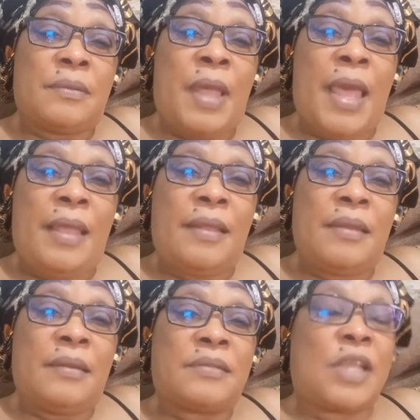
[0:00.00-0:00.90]
Hein?
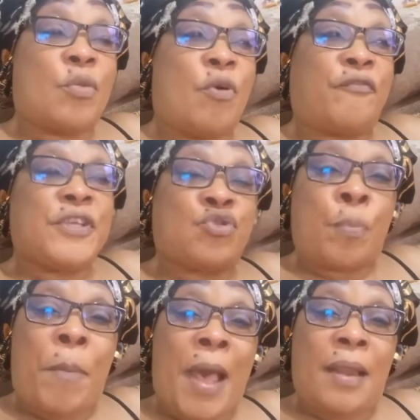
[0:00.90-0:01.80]
C'est de mon fils que
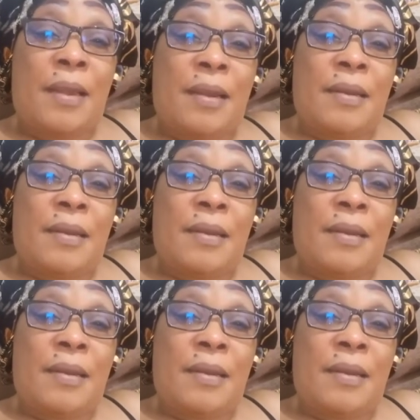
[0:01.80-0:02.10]
tu parles?